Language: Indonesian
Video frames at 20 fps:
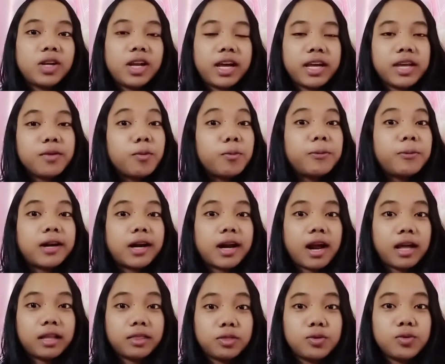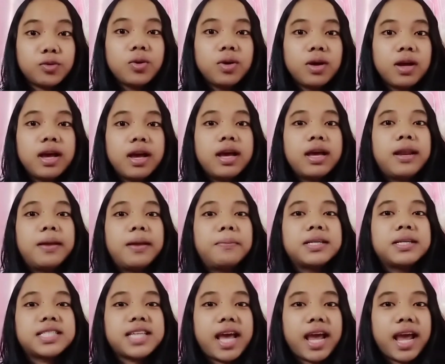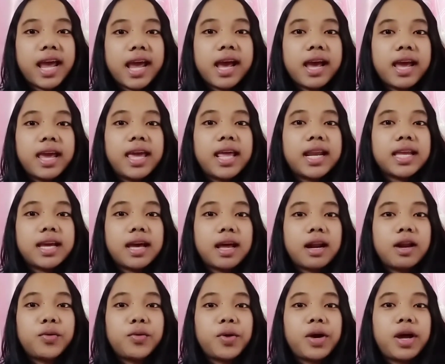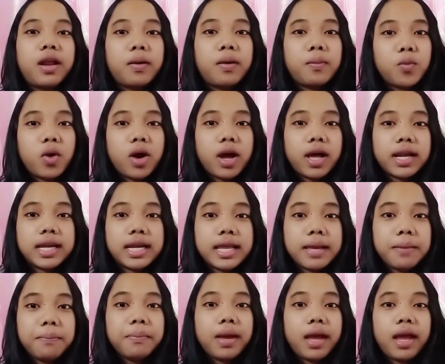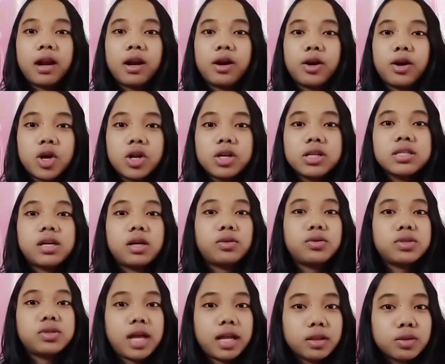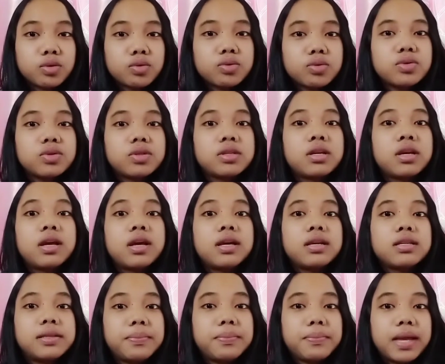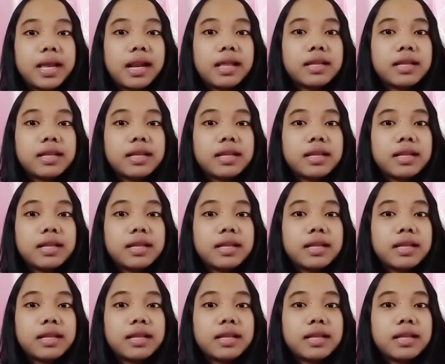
wabarakatuh. Nama saya Erika Ranu Kadangboa, NIM L01191148.